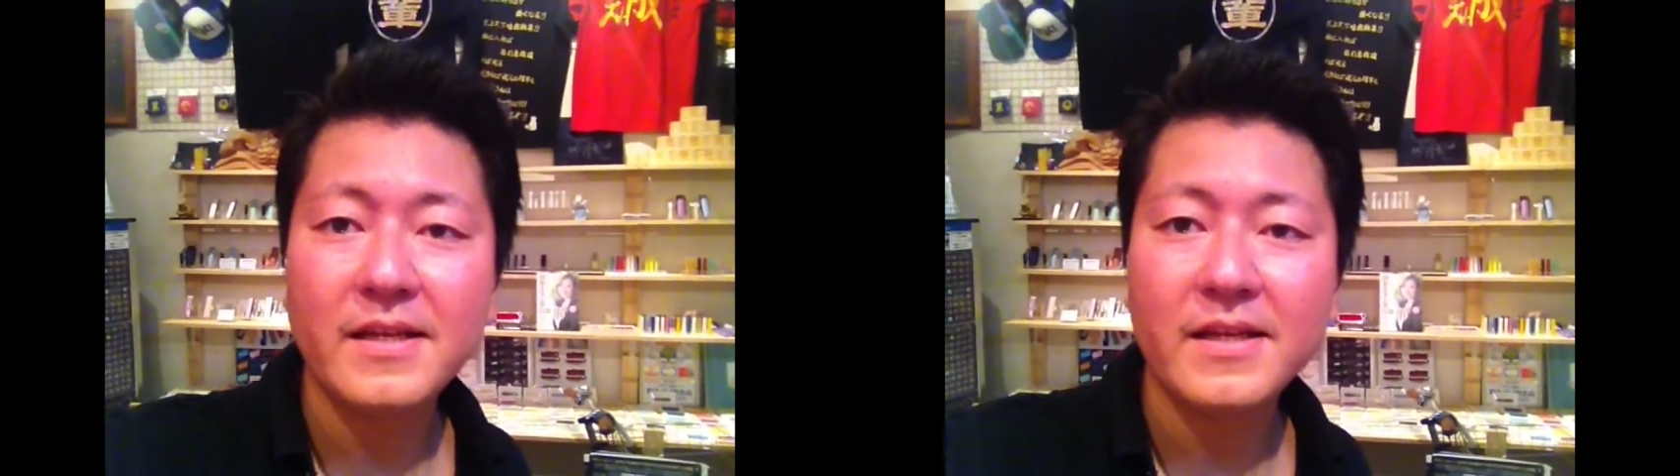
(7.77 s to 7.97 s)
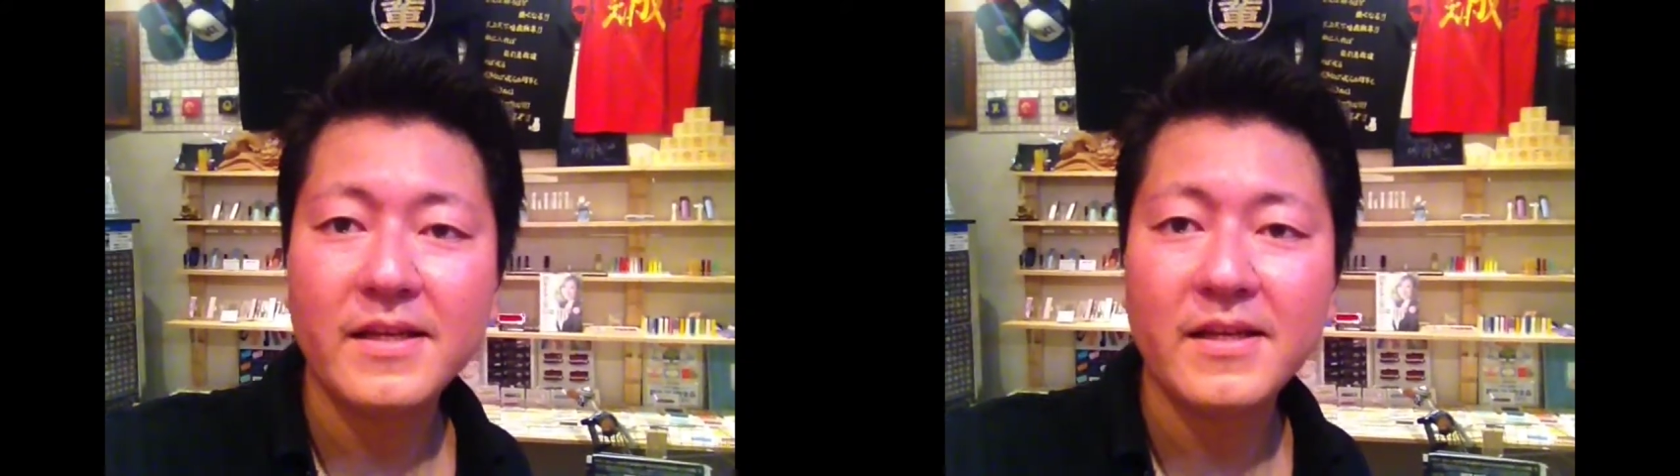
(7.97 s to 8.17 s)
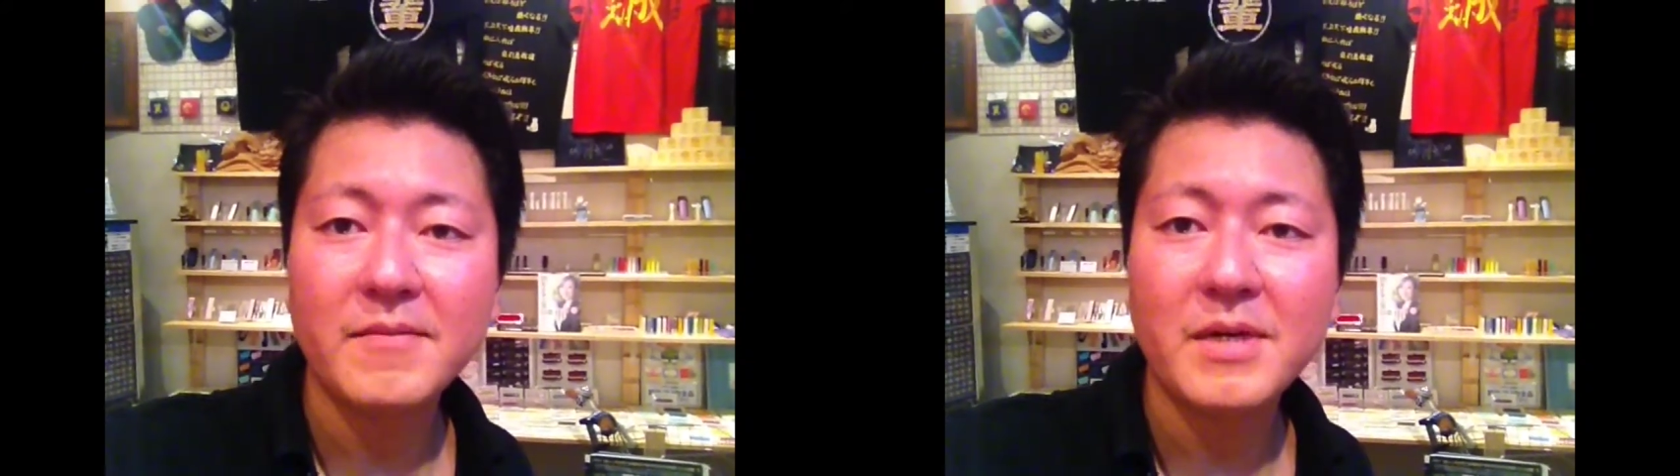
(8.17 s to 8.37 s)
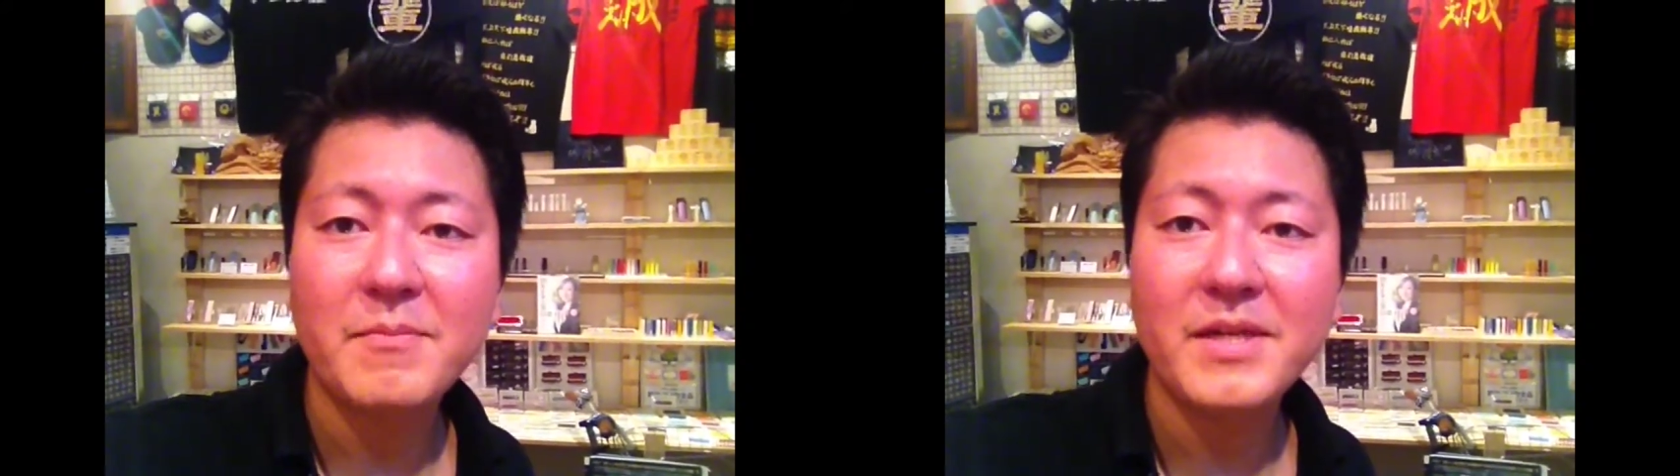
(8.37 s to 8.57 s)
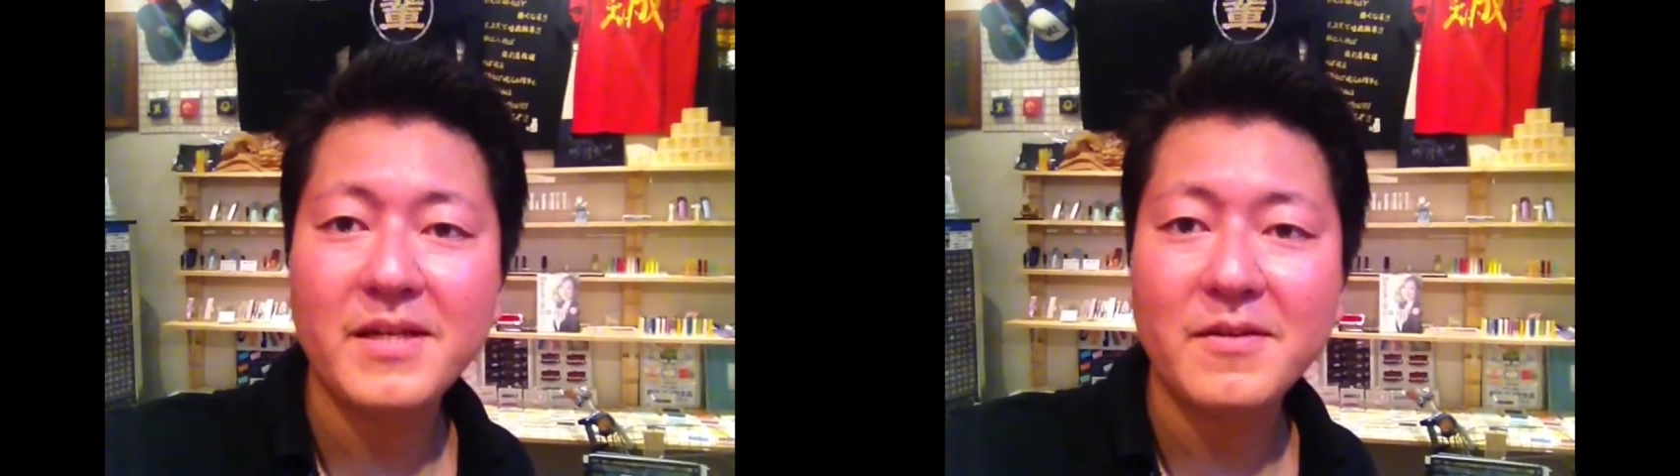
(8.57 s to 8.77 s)
えーまあ、あ
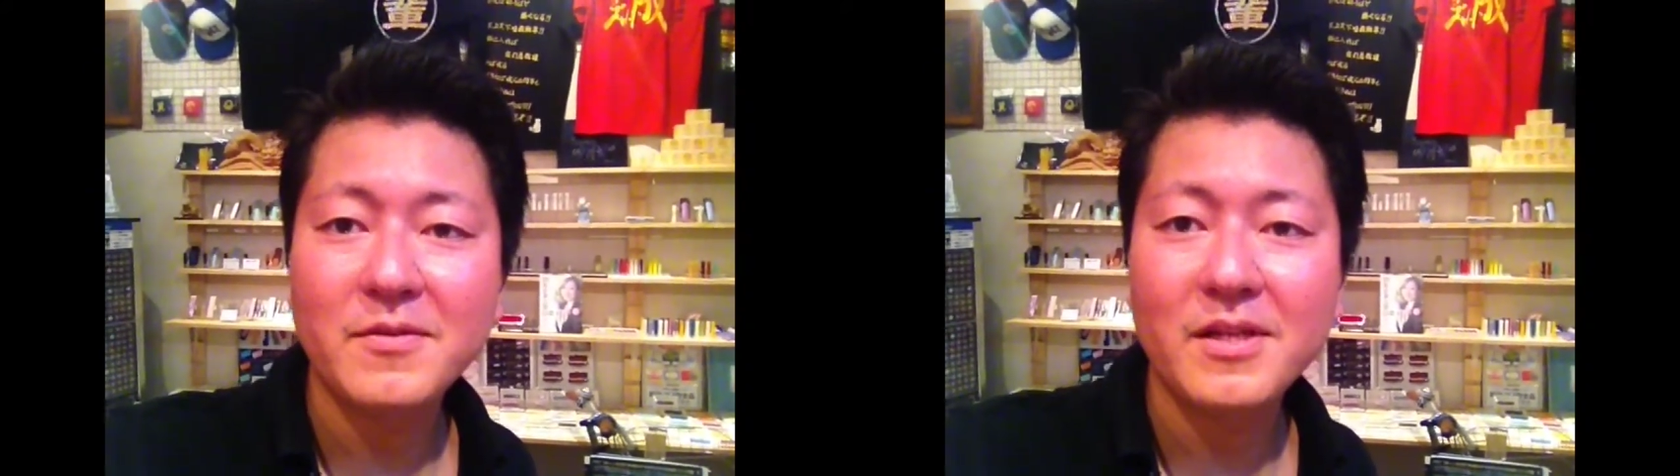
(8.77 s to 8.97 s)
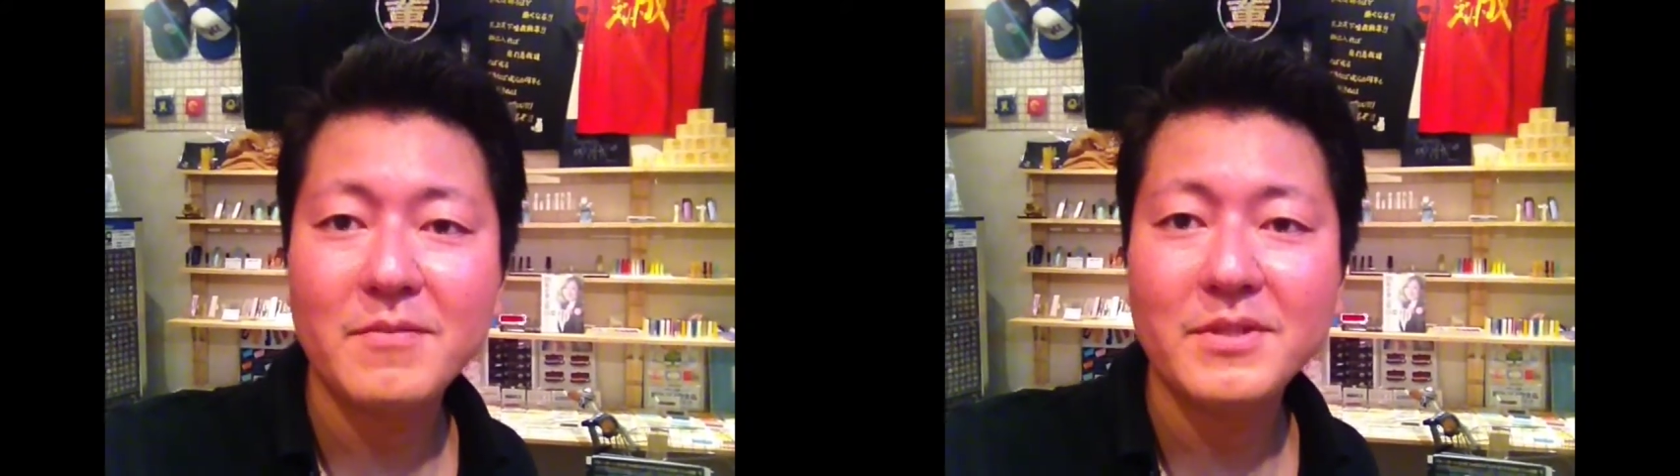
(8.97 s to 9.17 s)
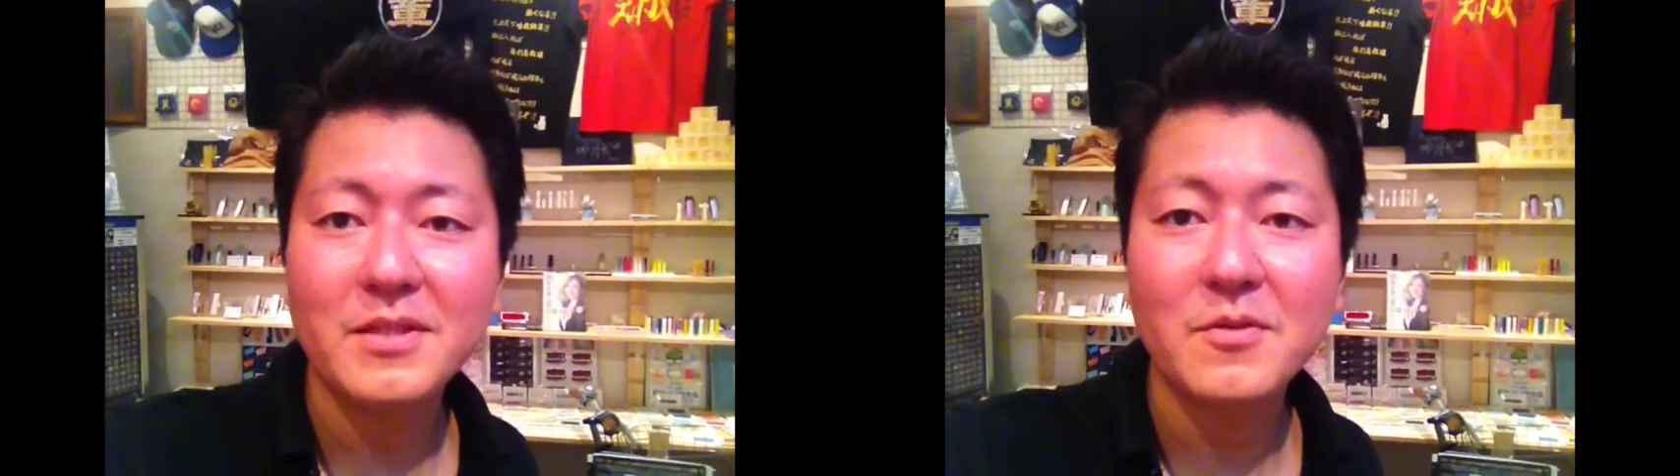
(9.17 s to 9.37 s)
んまりあの七夕